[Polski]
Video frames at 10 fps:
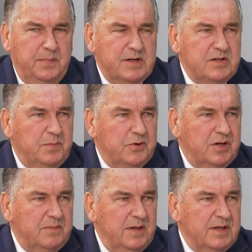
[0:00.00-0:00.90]
bardzo
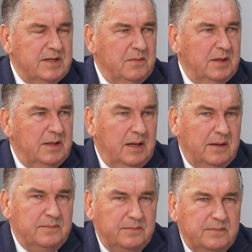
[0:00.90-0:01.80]
potrzebna jest cała
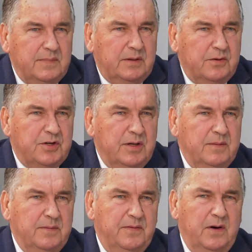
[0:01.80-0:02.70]
ta, jak to się
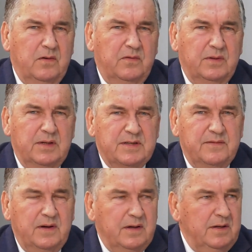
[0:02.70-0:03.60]
fachowo
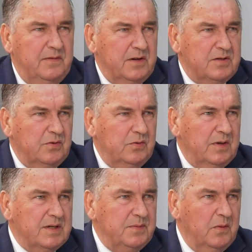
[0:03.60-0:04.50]
nazywa,
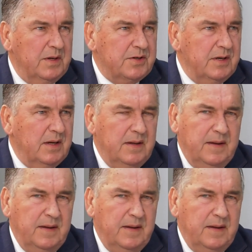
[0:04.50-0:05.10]
infrastruktura społeczna.